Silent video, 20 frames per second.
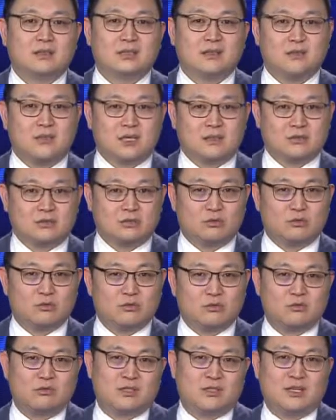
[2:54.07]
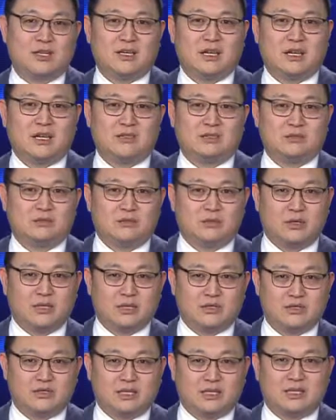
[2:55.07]
那么中共国内啊，
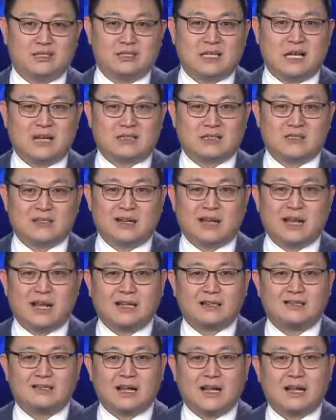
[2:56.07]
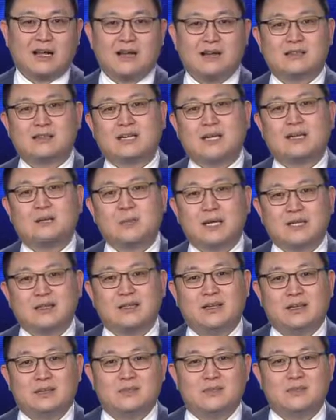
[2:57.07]
对加拿大是喊打喊杀了半
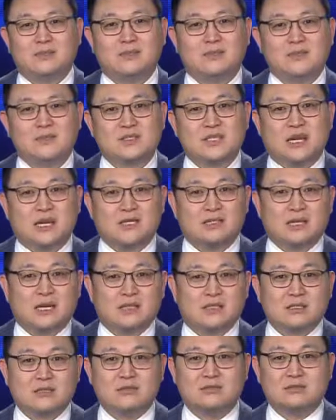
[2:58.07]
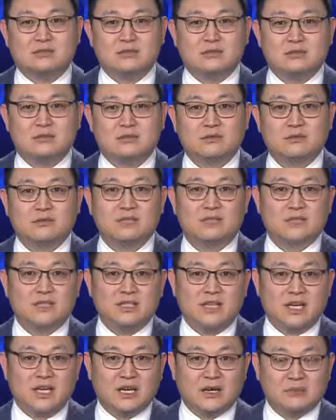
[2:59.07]
天，加拿大政府
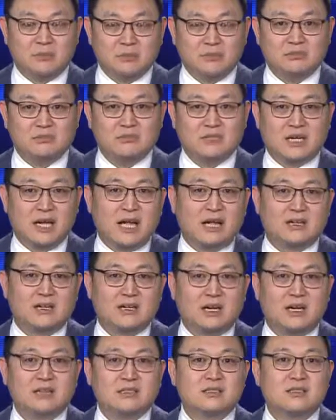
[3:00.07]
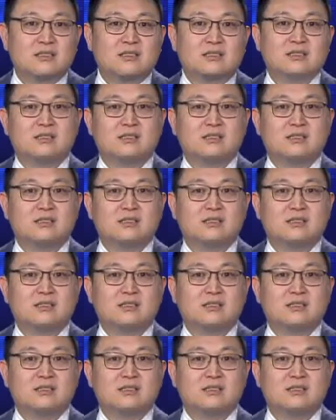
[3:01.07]
也不敢干涉